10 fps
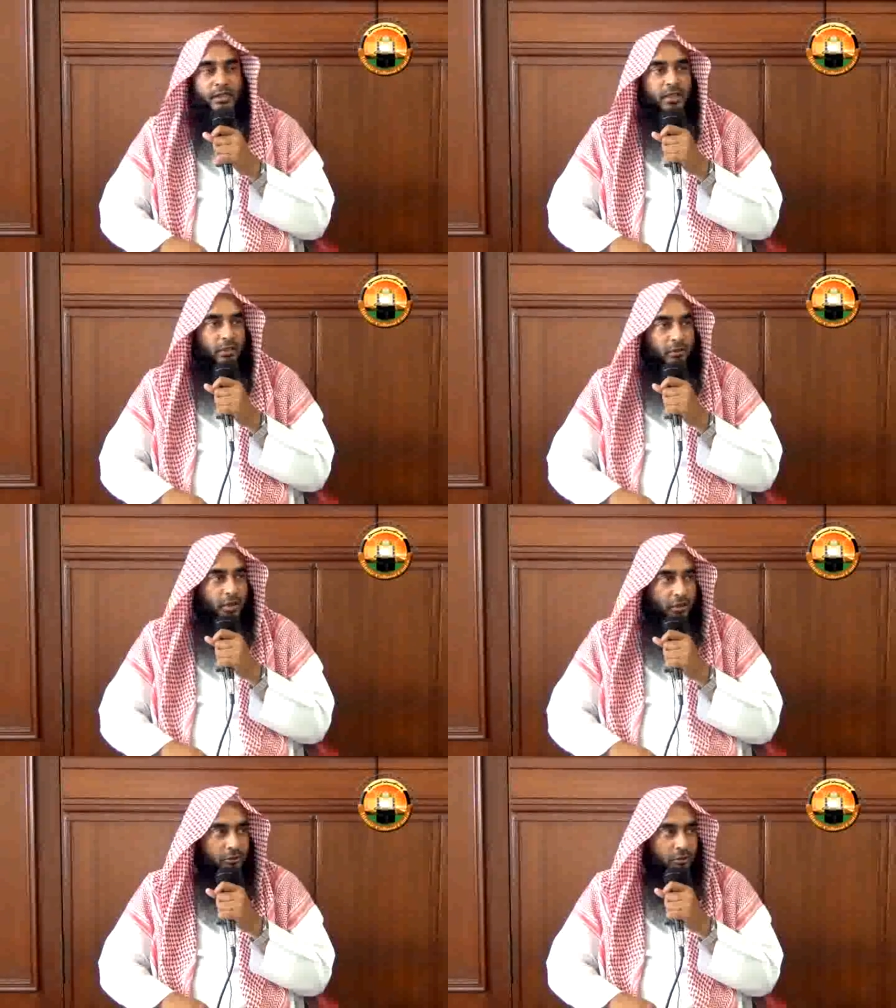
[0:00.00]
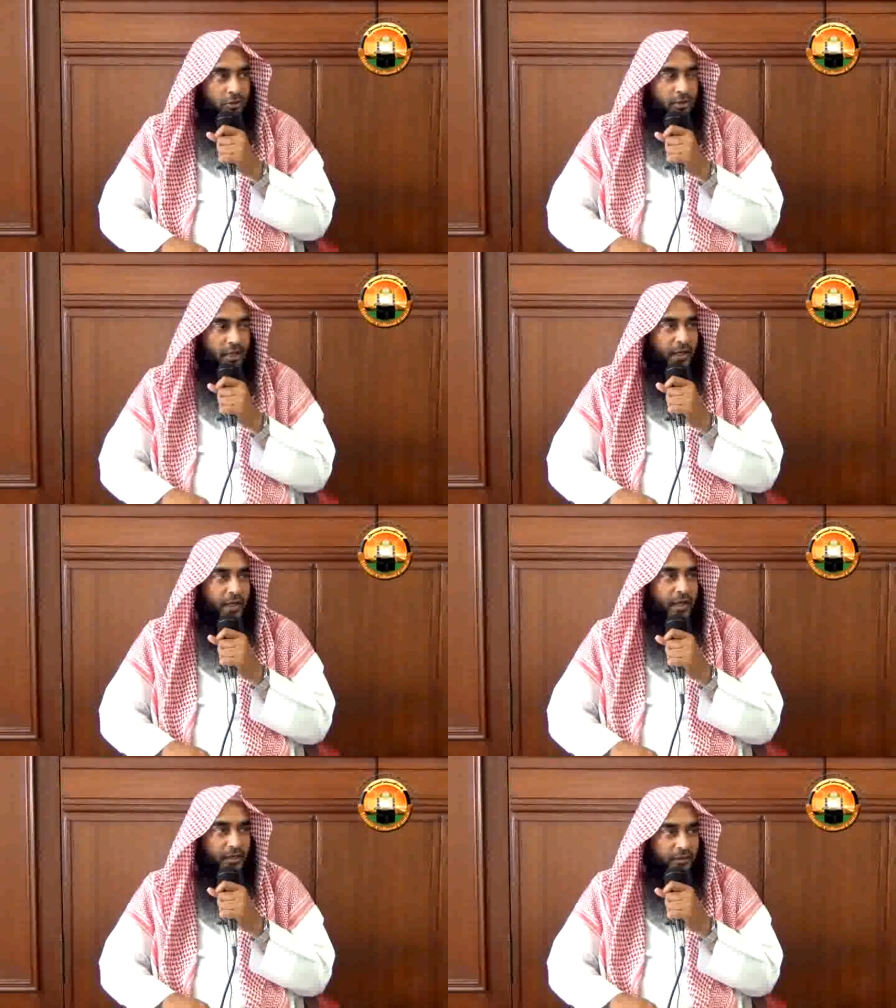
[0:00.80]
সেগুলিও তো তারা
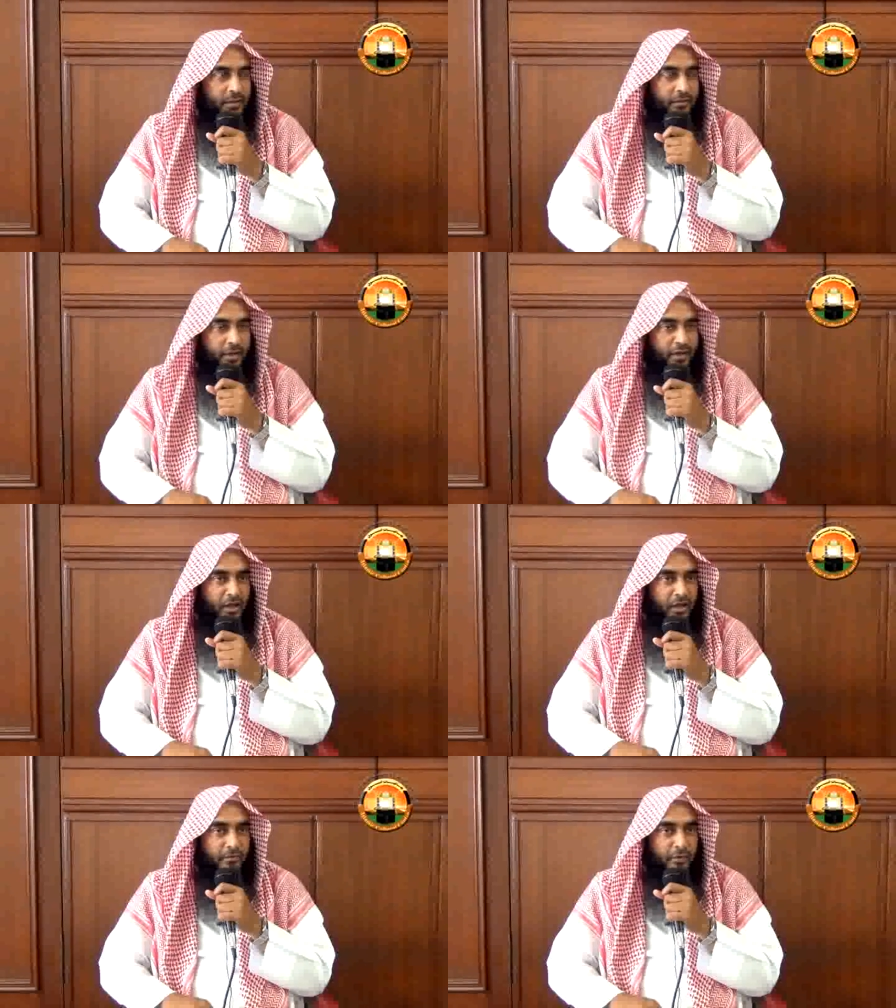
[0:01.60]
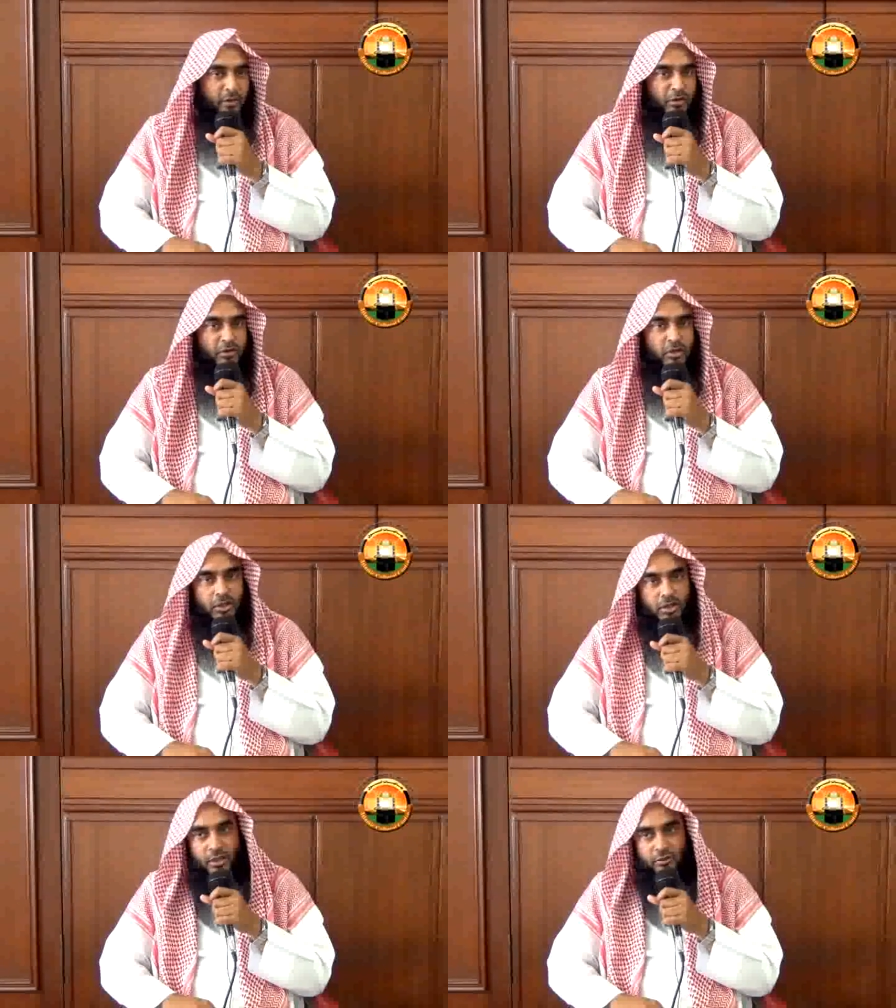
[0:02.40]
ঘাটতি করে না বরং
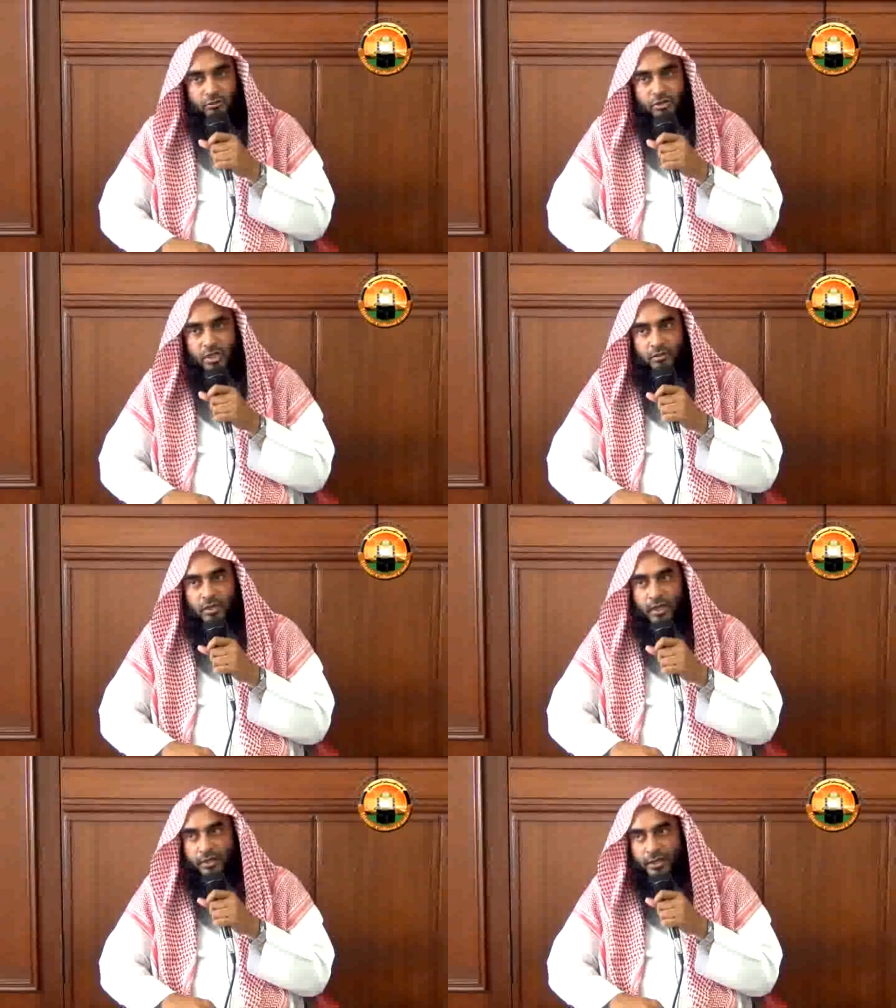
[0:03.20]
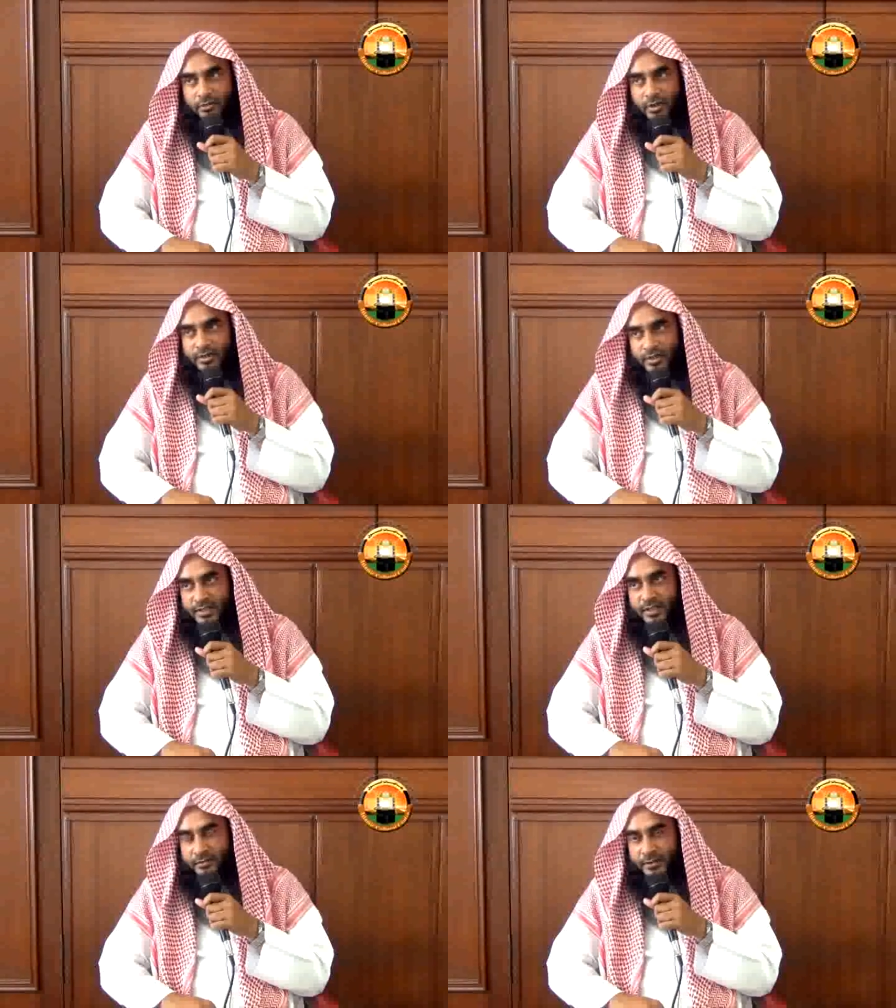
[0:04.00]
যথাযথ সেগুলি আদায় করার
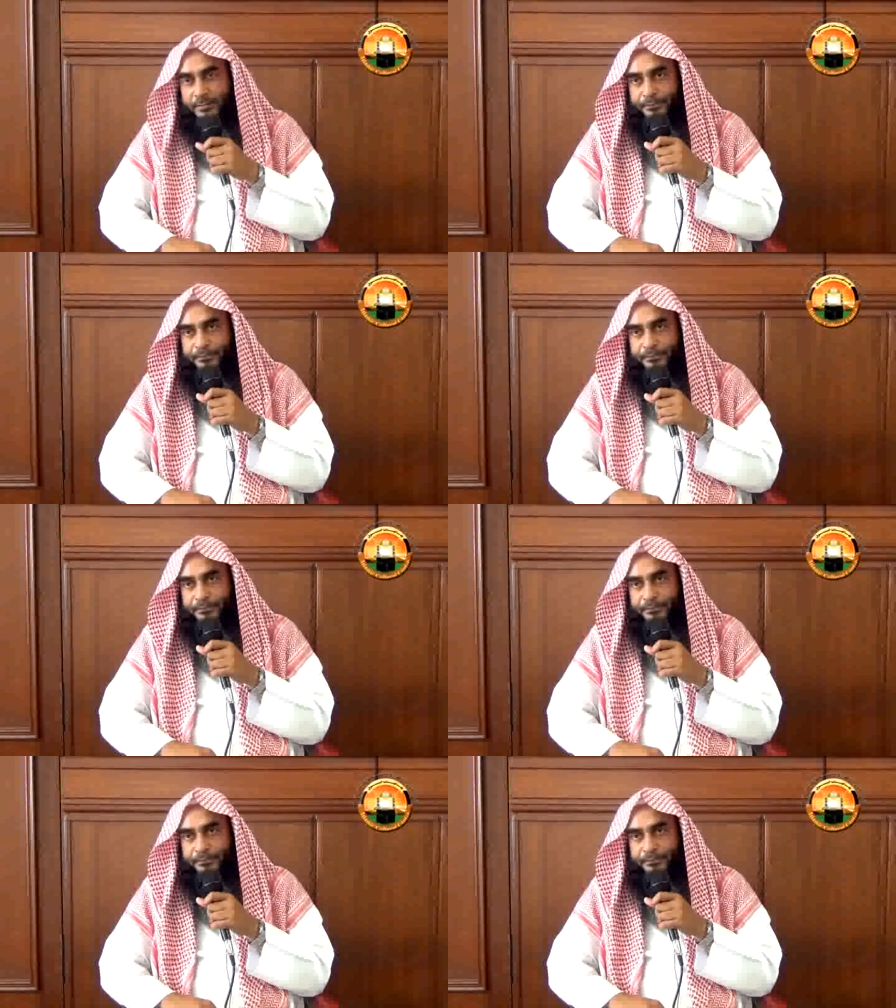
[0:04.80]
চেষ্টা করে